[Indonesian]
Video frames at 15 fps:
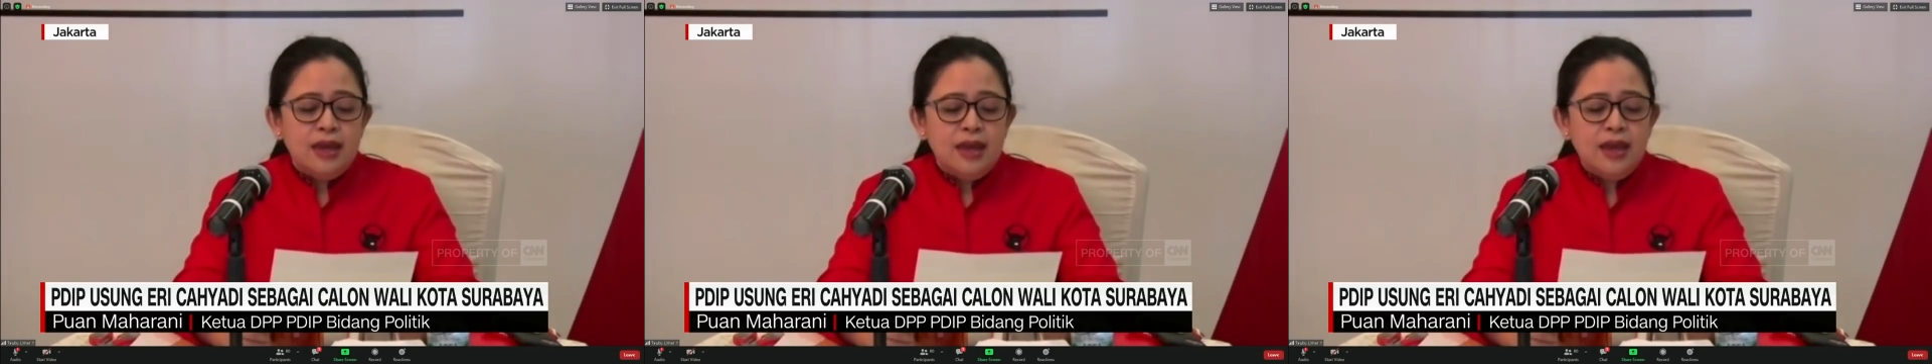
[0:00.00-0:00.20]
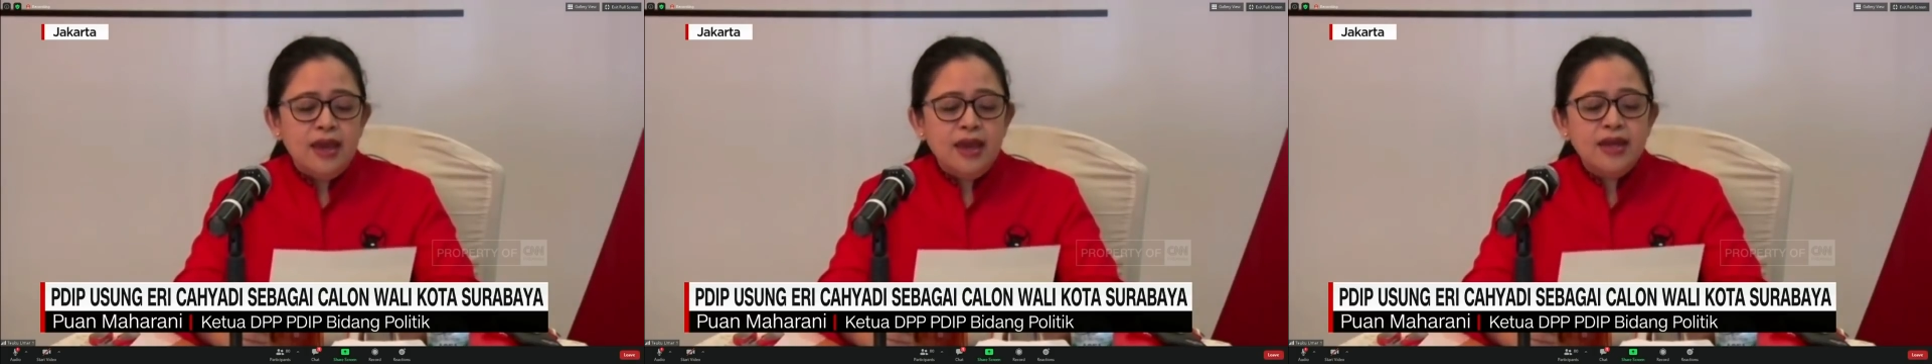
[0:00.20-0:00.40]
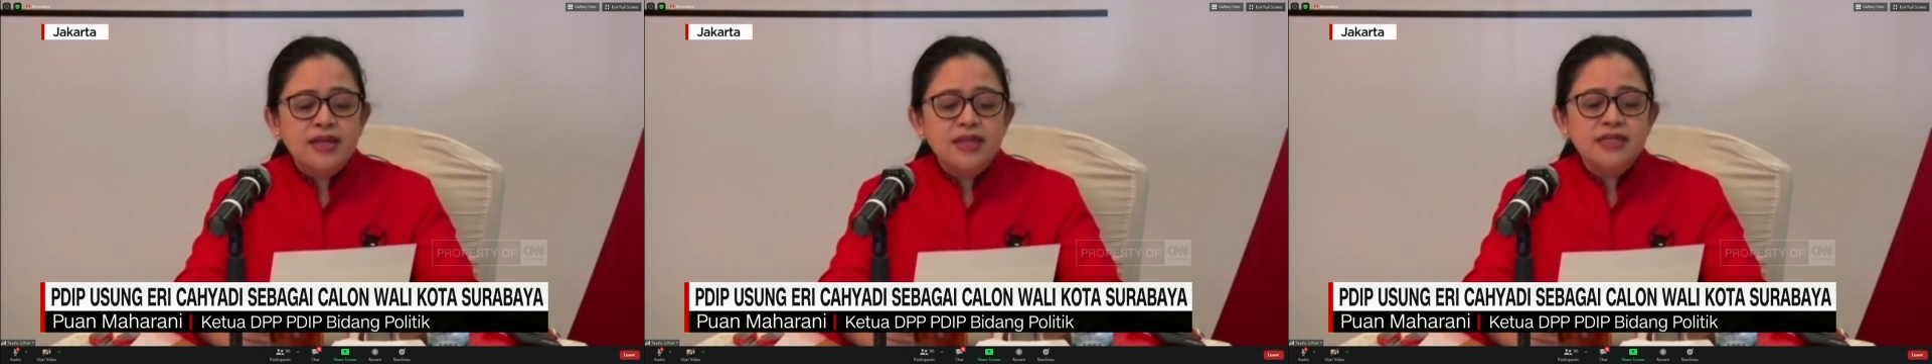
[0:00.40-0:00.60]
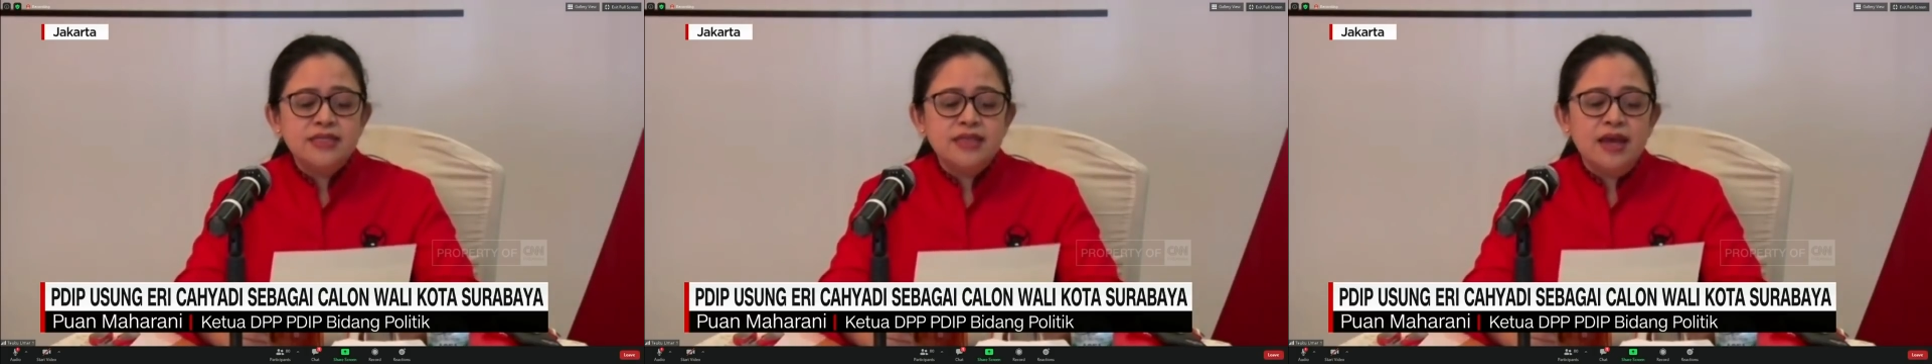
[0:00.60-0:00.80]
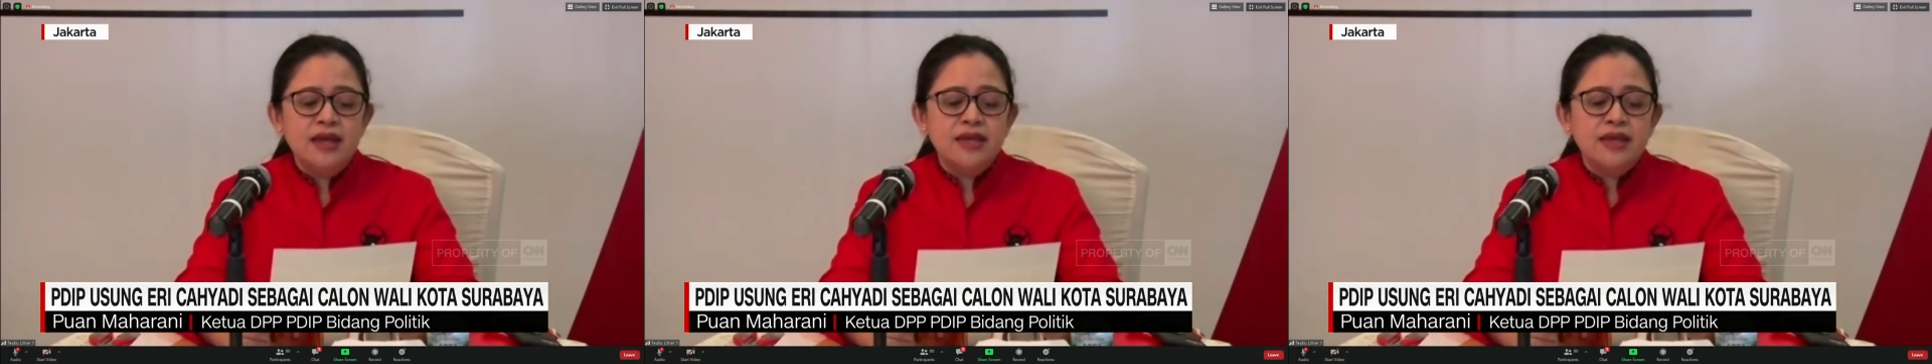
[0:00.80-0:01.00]
Eri
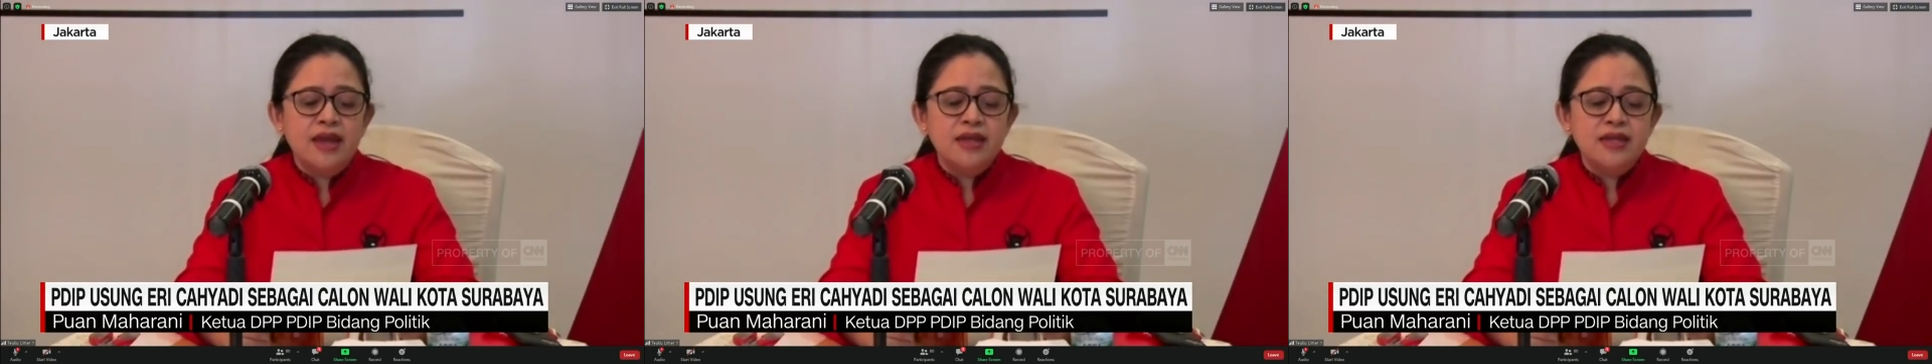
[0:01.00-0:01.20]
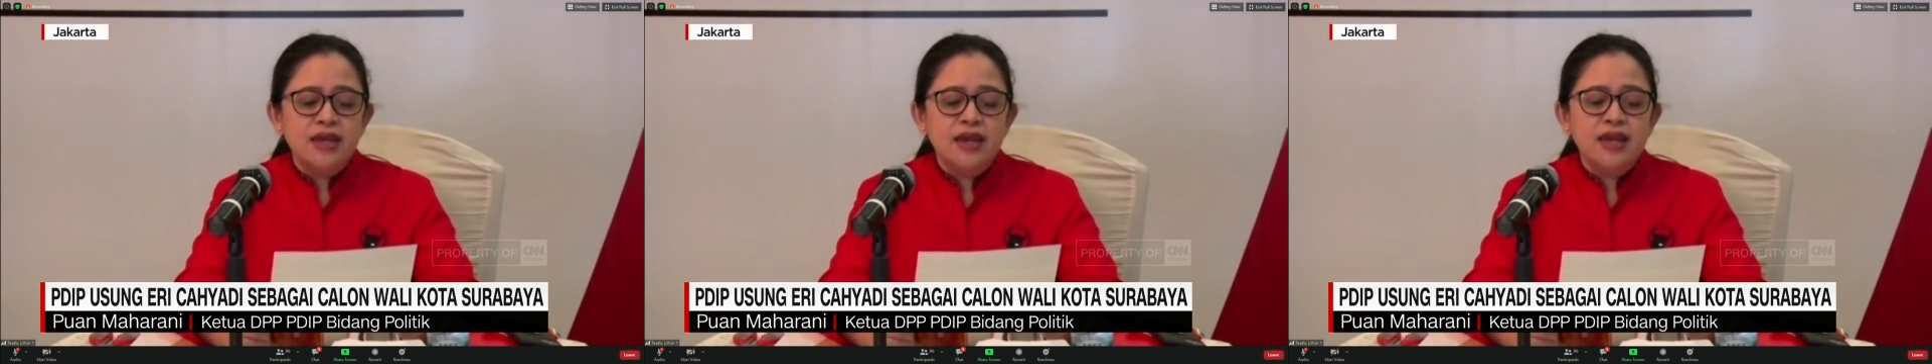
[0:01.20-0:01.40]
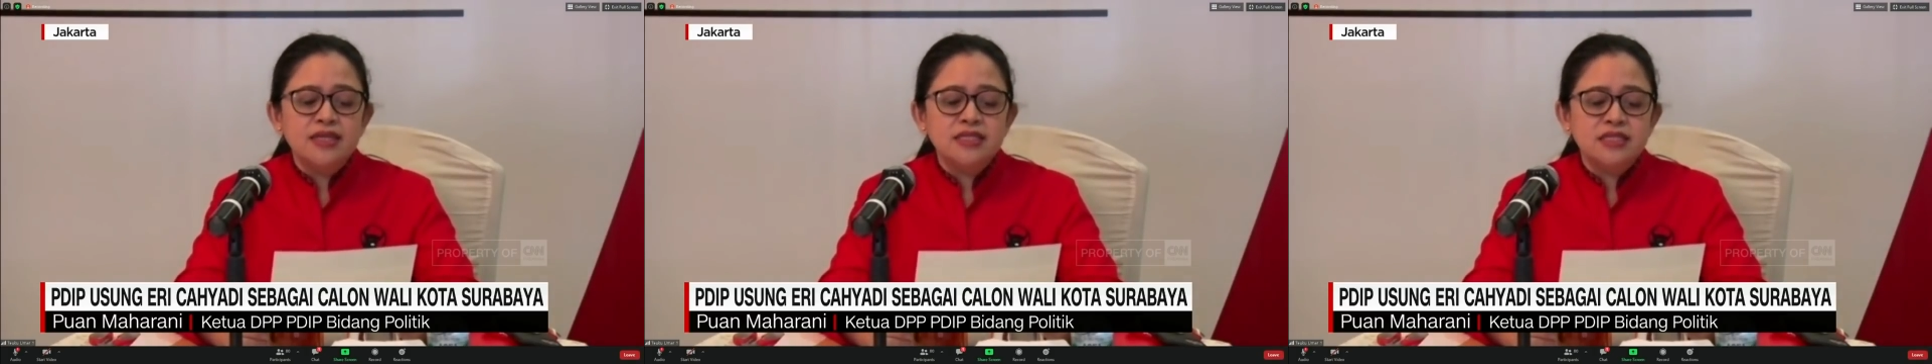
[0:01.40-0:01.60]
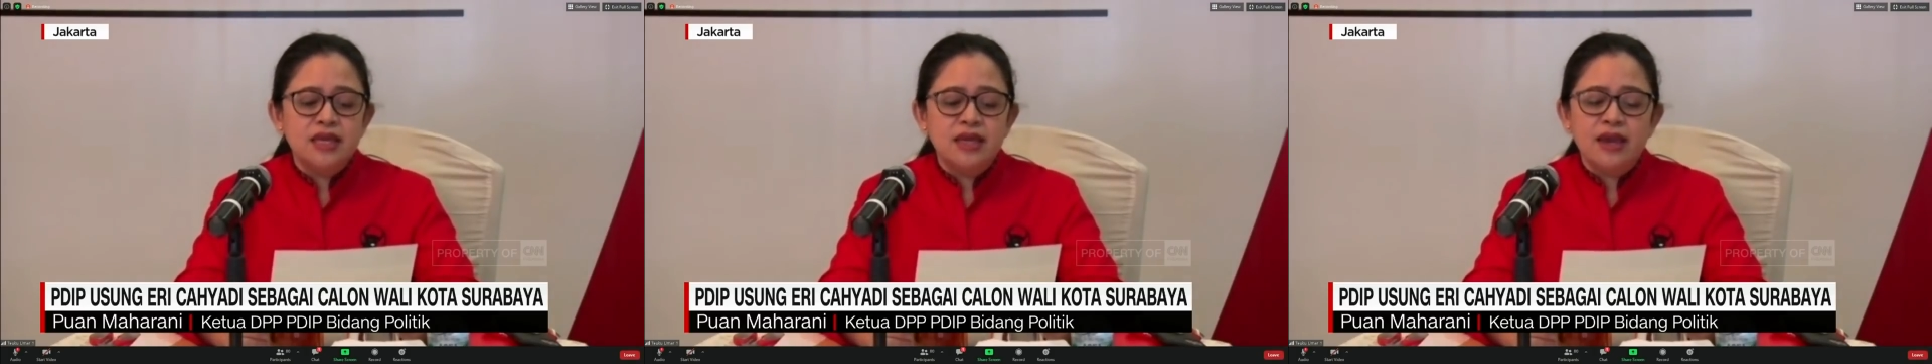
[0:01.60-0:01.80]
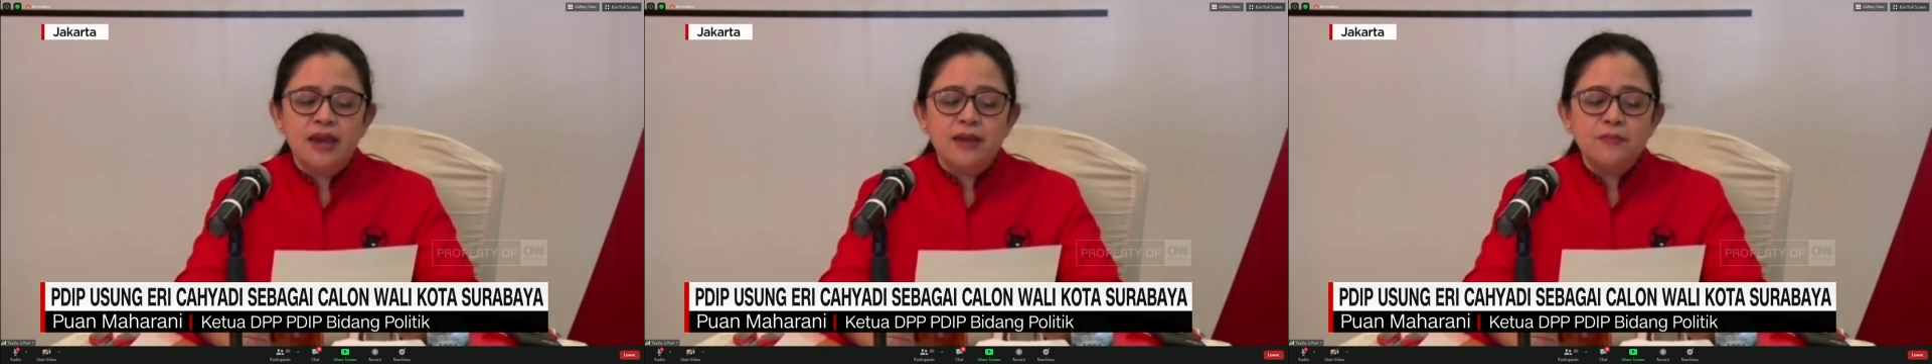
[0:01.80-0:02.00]
Cahyadi
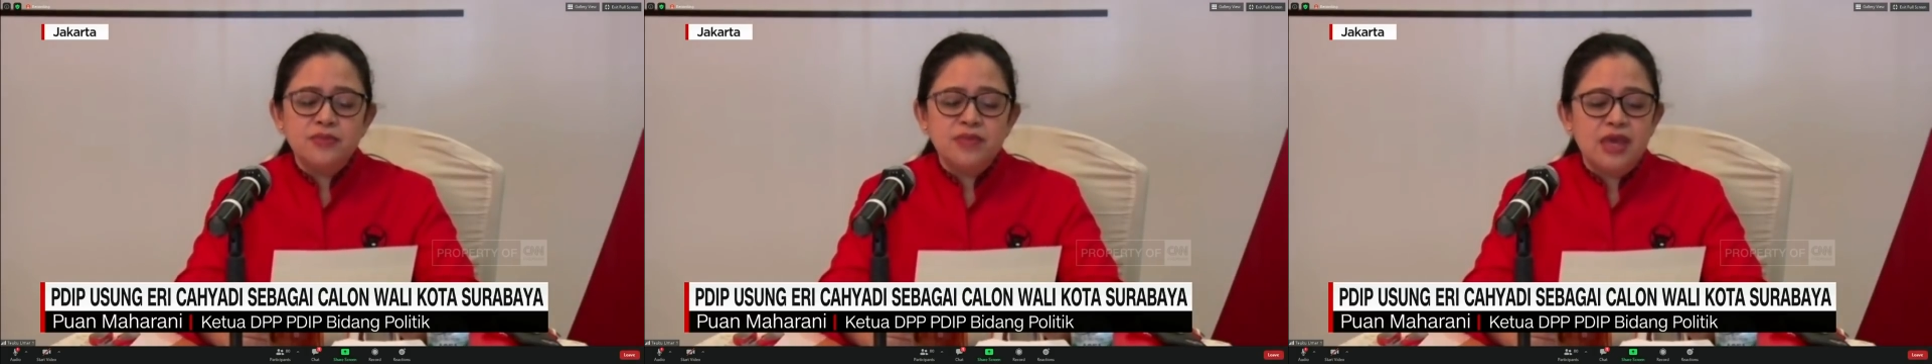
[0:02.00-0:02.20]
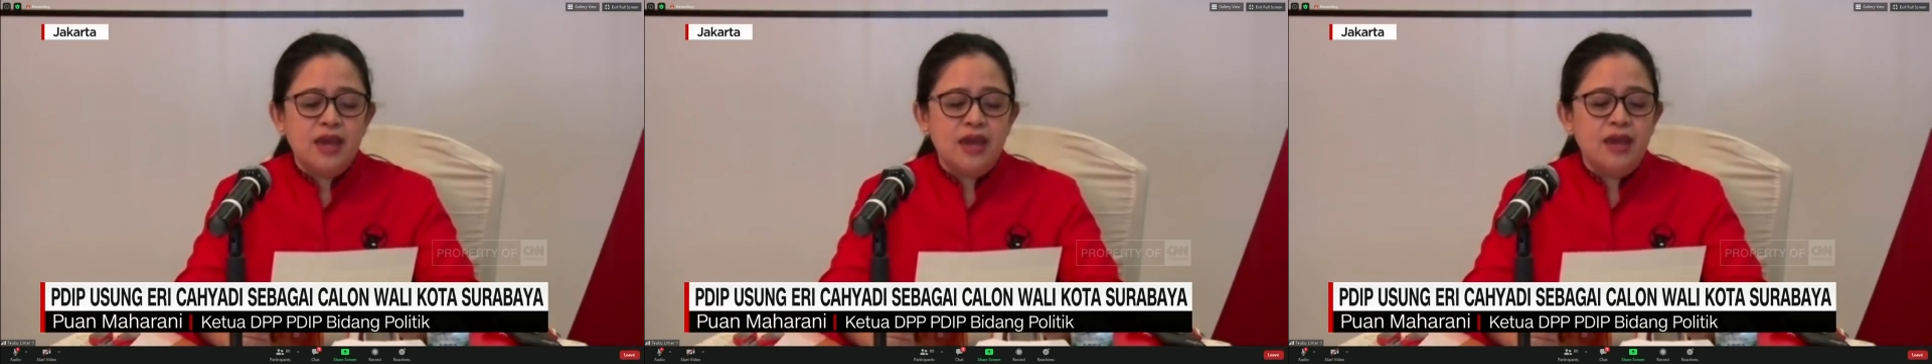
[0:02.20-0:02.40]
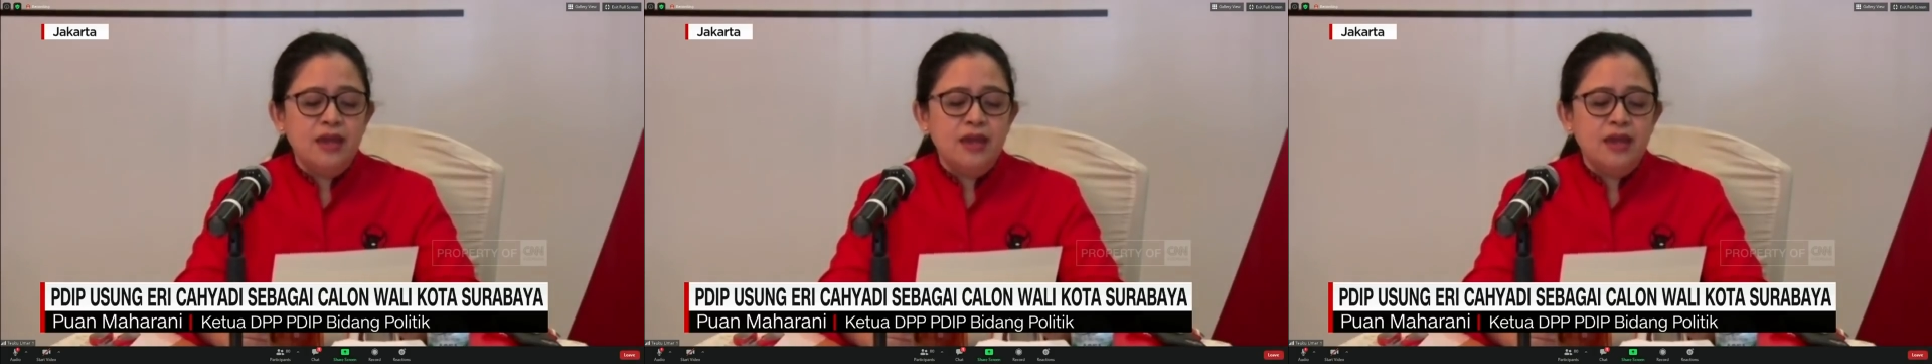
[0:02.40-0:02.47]
STMT